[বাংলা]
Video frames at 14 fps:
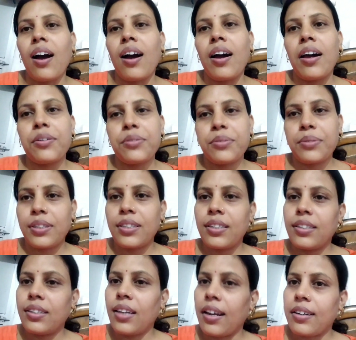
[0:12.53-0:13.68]
আর রবিবার দিন
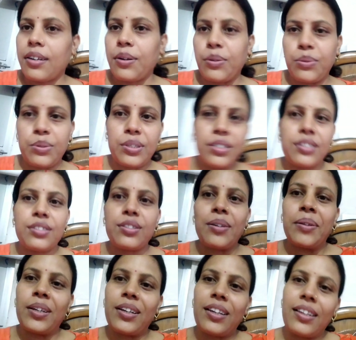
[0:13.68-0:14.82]
একটা নতুন জিনিস
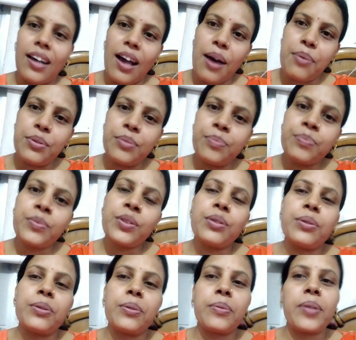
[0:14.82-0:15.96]
তোমাদেরকে দেখাবো তো
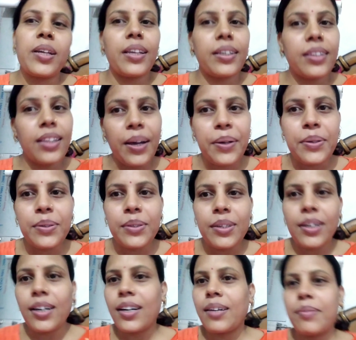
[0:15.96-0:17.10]
তোমরা দেখতে থাকো
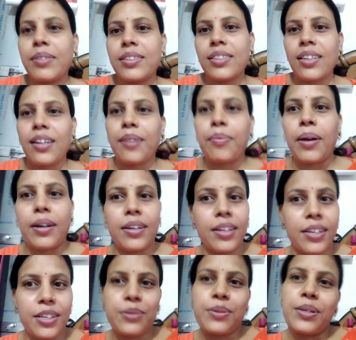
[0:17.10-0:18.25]
আমার ছেলের বার্থডের
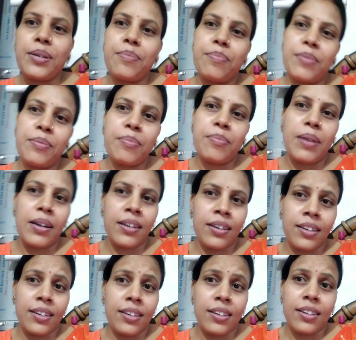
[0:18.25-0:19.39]
কিছু গিফট মানে
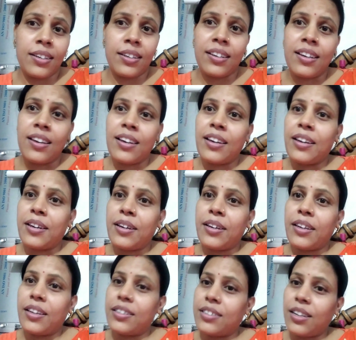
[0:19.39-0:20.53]

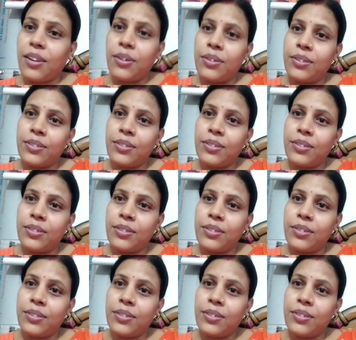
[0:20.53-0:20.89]
ইয়ে ছিল